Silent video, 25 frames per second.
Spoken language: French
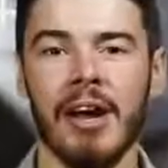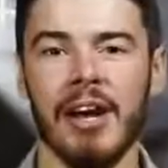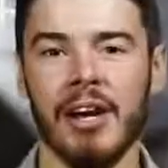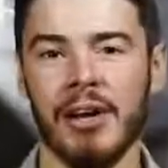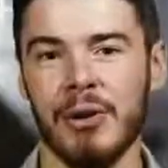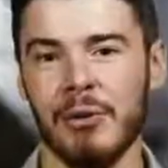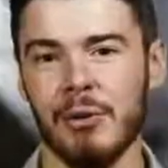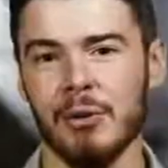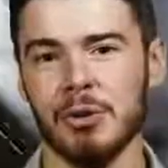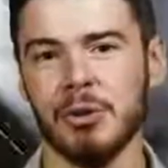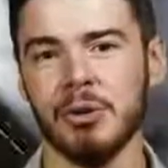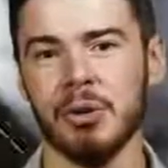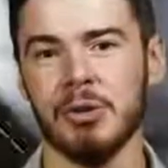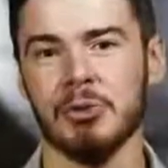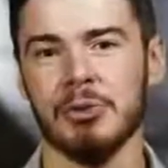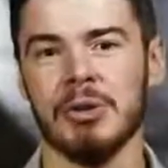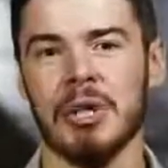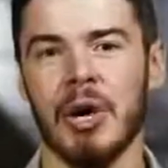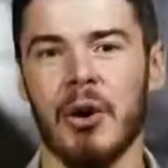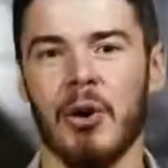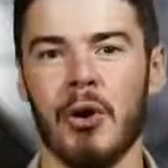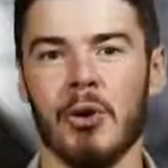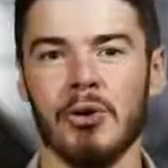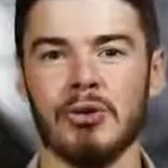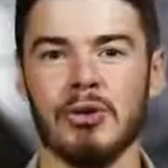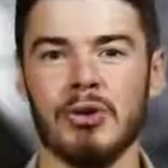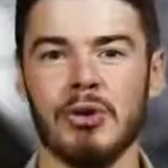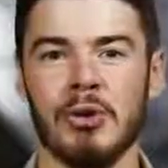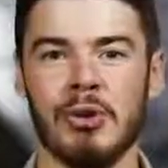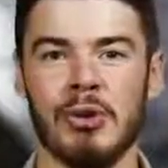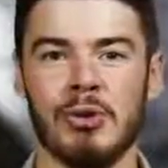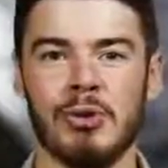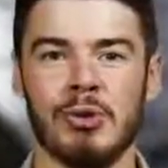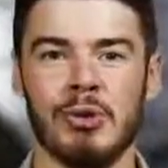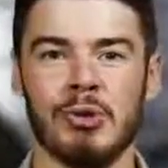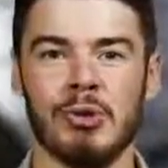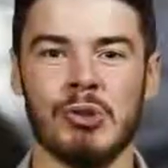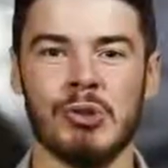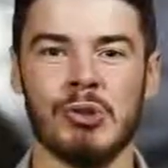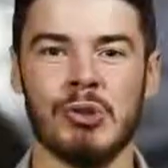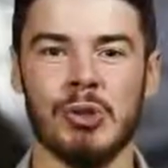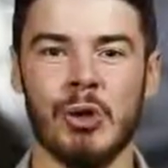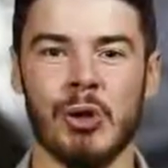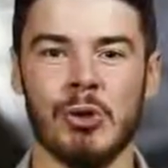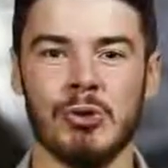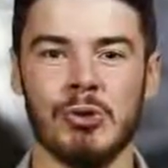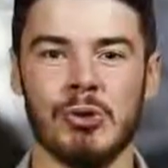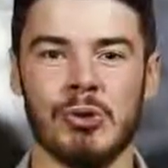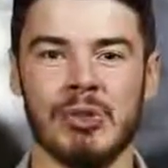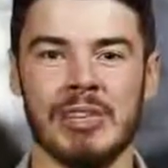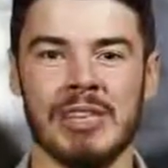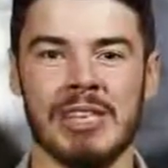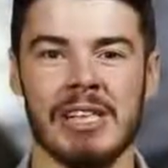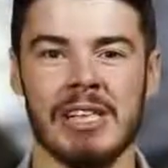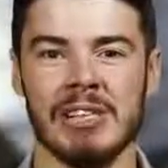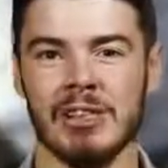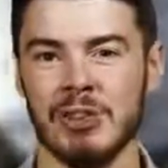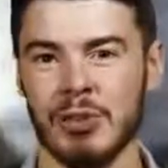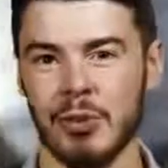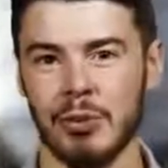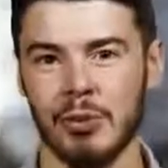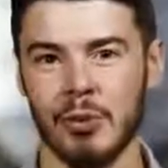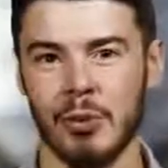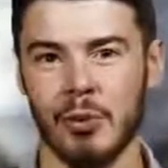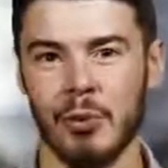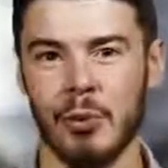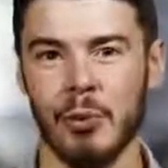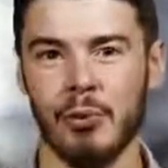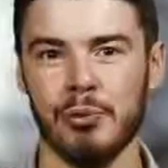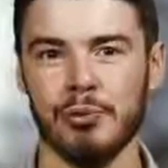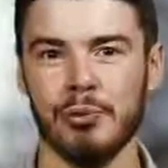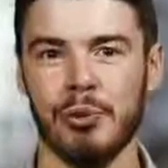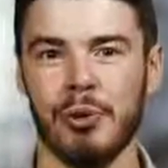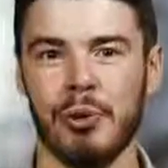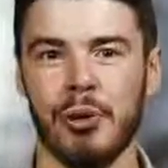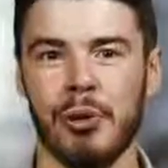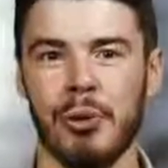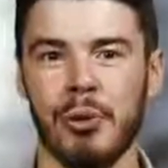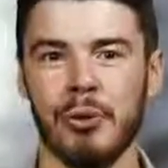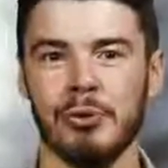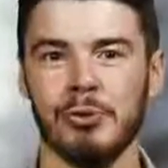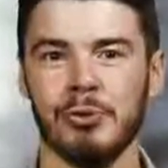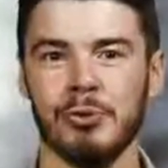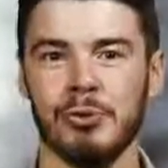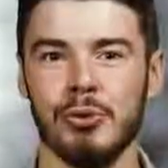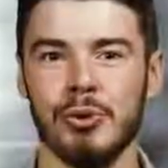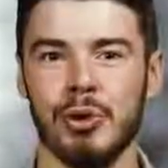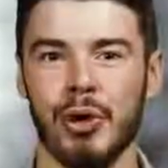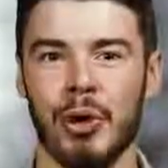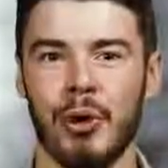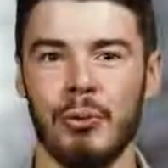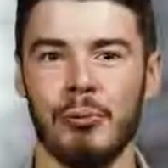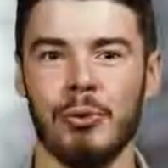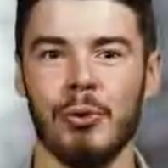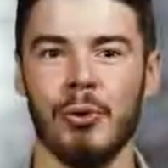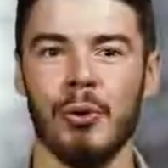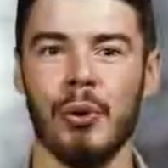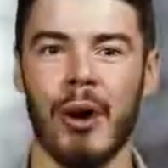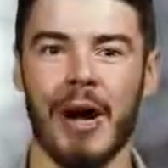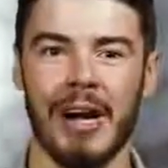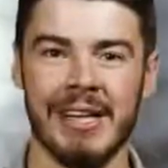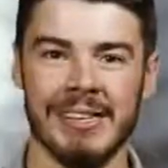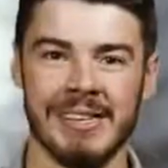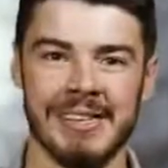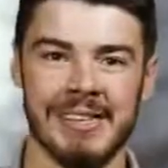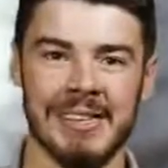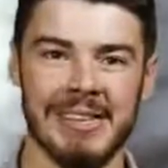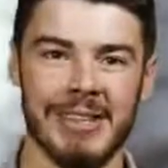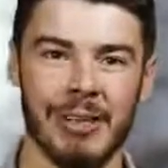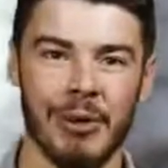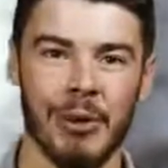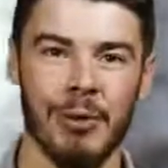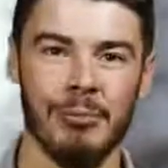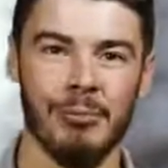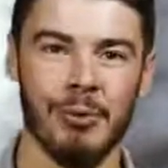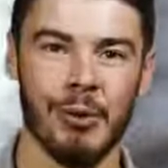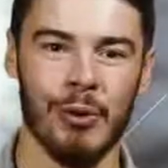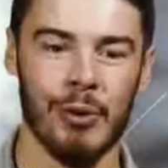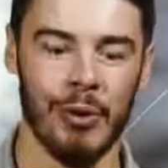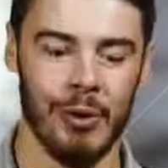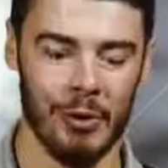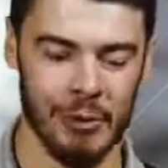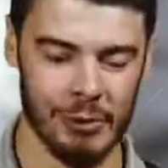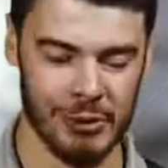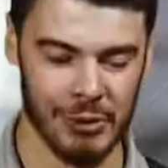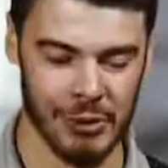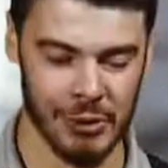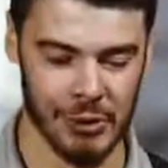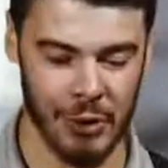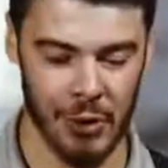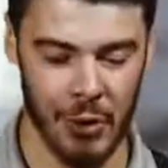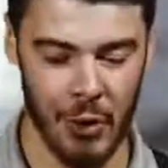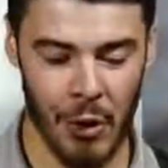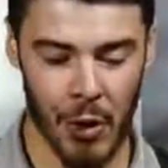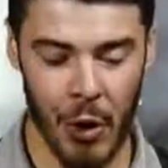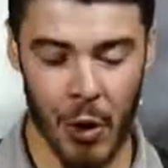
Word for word: Et aujourd'hui, Hors sort de sa zone de confort, tout comme le Racing Club de Lens.